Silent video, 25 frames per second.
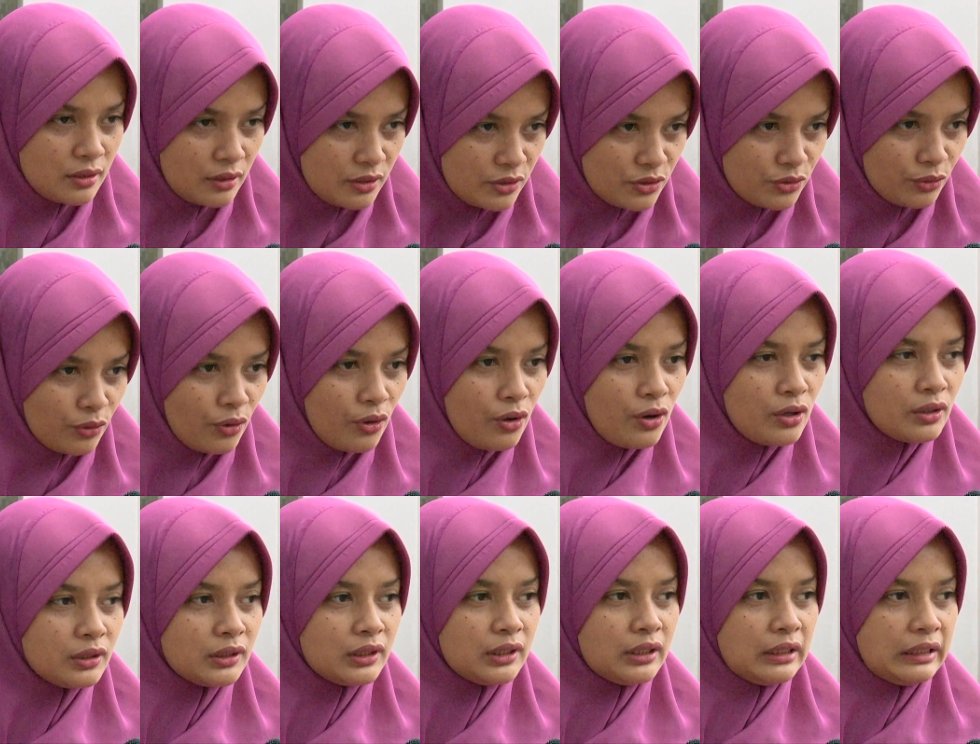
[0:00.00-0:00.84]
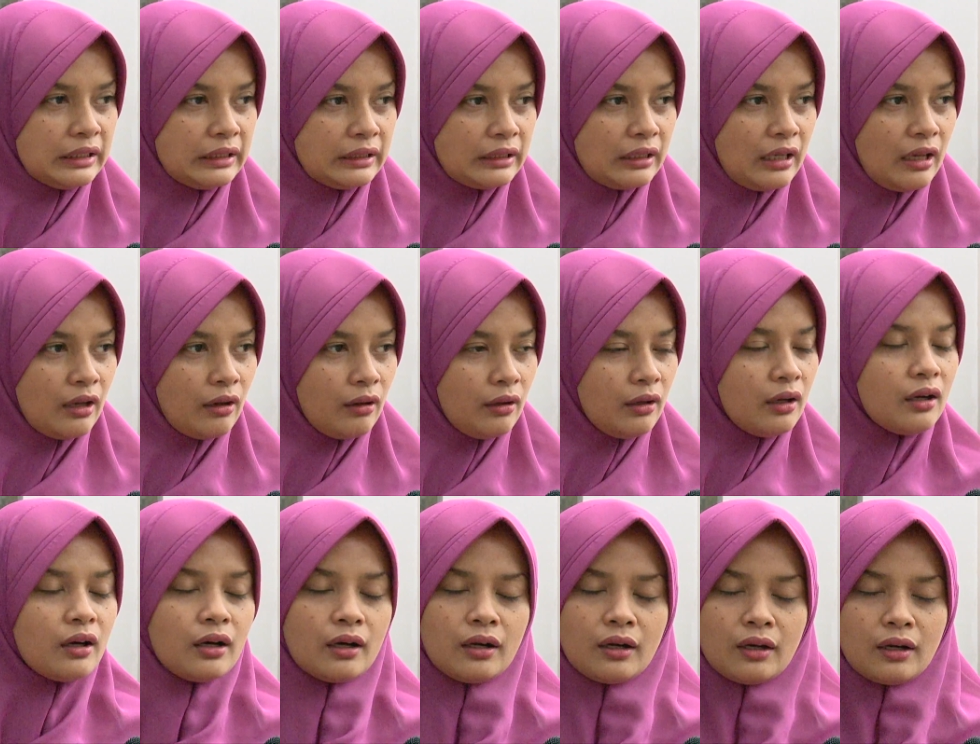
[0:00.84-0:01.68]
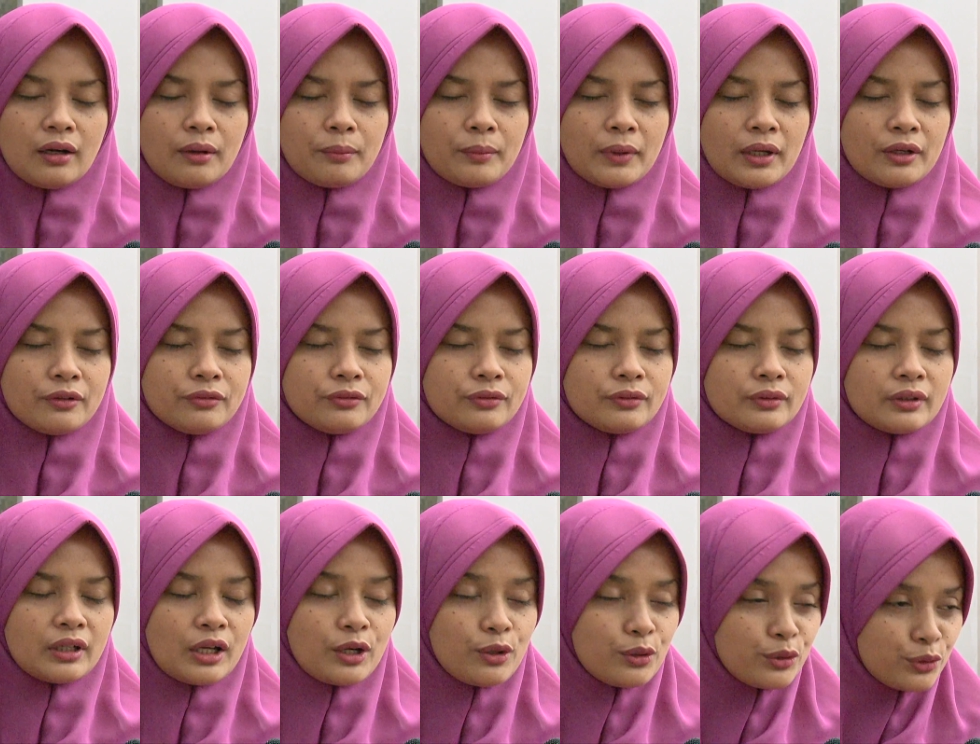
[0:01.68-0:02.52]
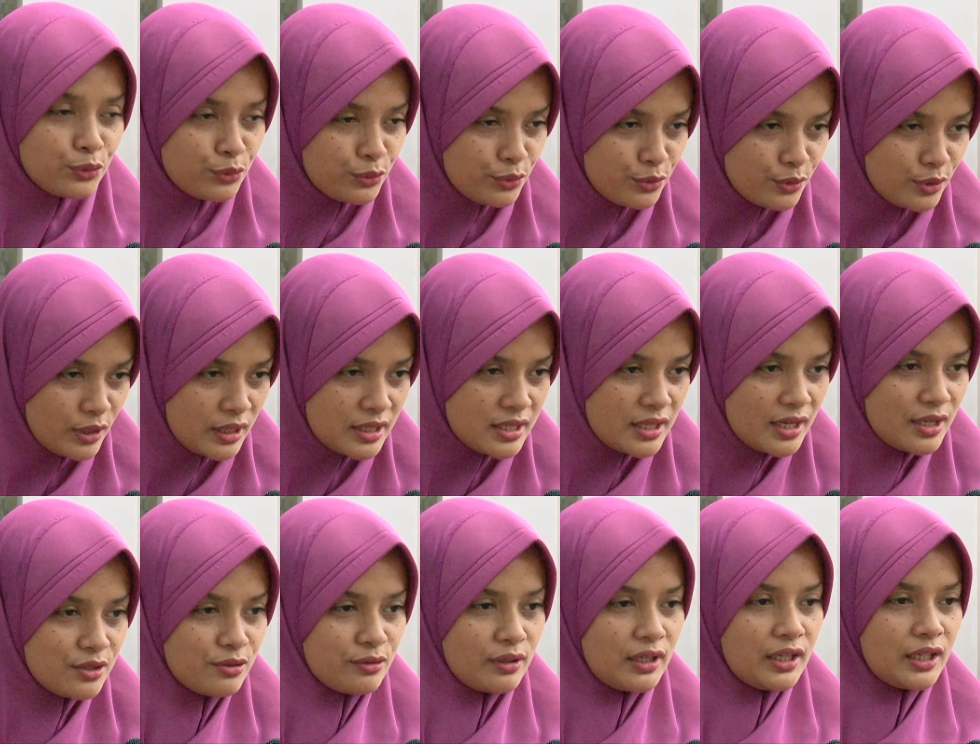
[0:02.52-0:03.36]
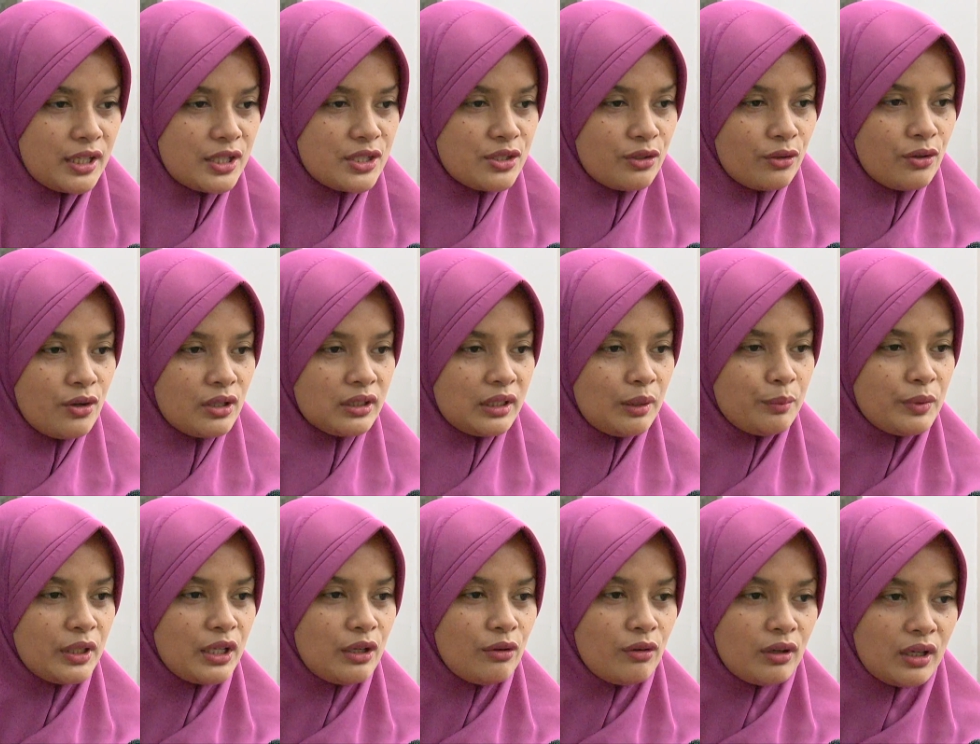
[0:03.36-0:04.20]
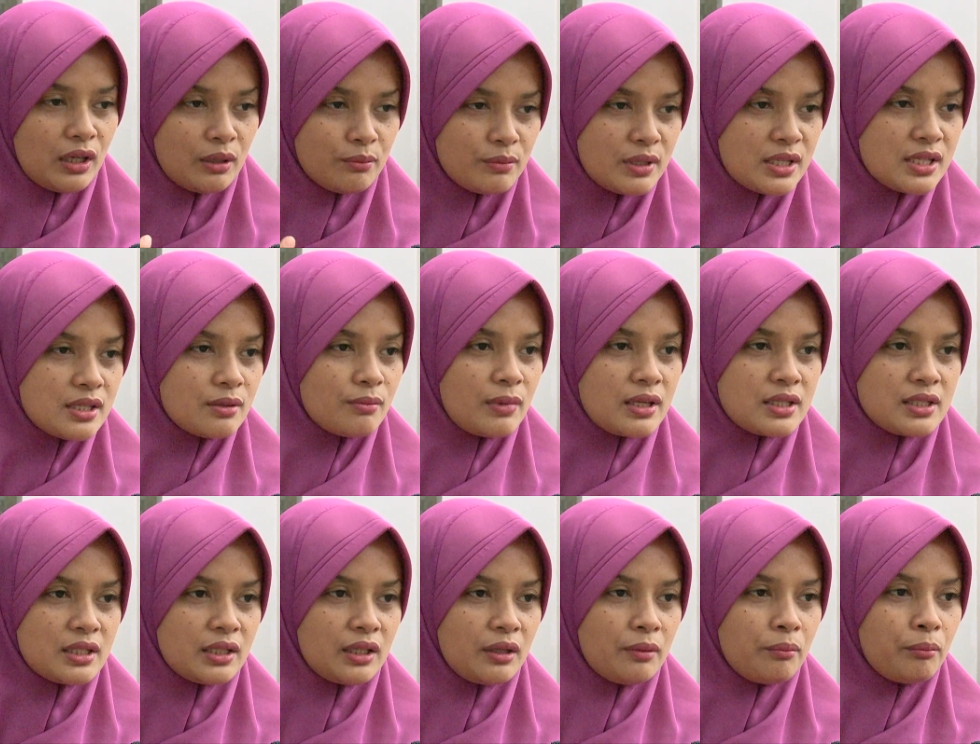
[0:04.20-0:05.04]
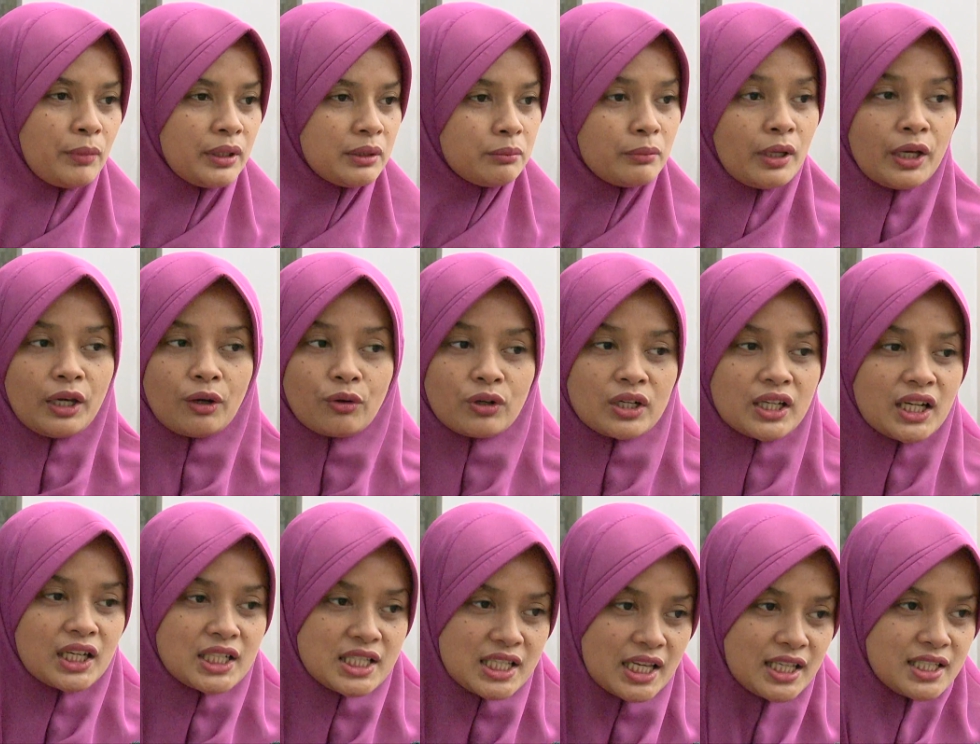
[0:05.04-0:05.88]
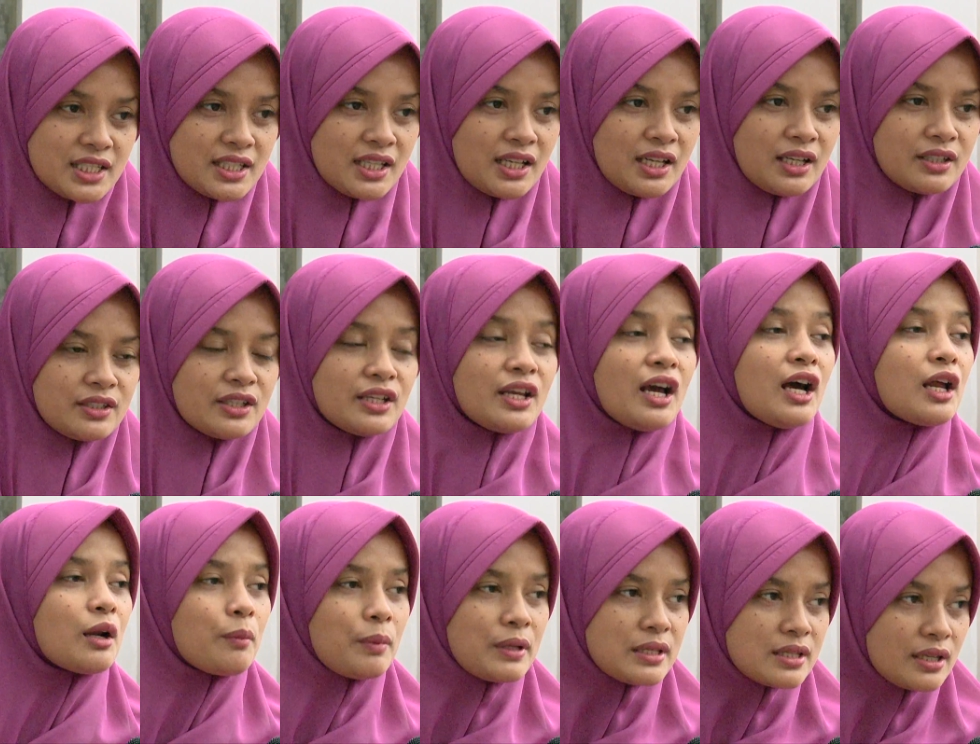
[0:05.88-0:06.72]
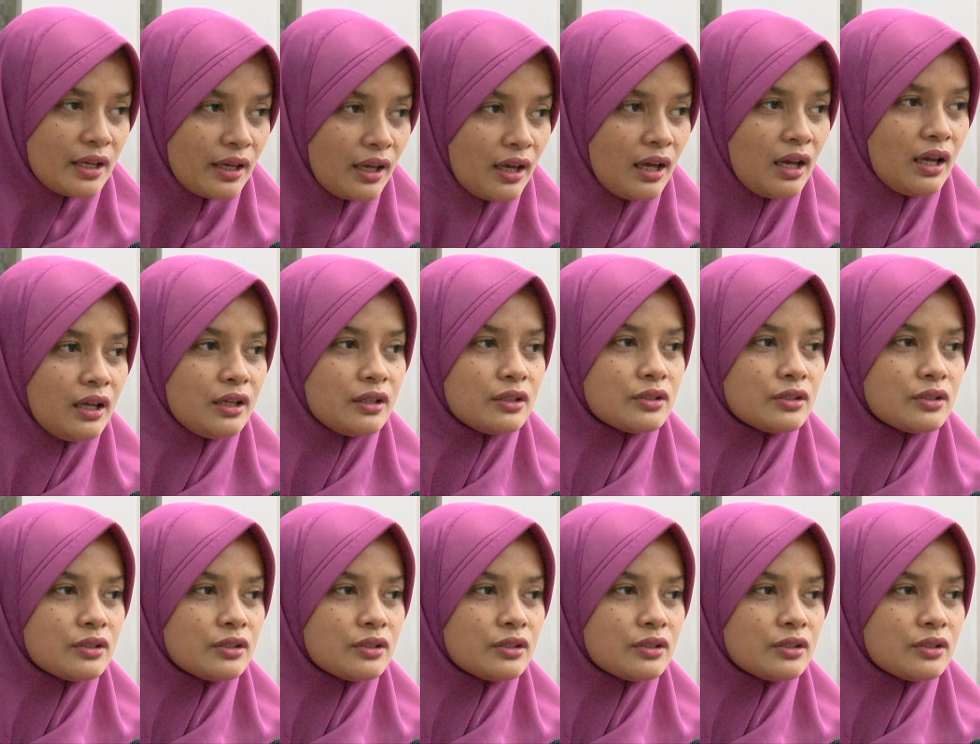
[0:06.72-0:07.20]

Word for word: restock uh, kal uh, maaf kalau kerudungan saya sudah restock tapi kalau gamis masih made by order saja jadi harapan saya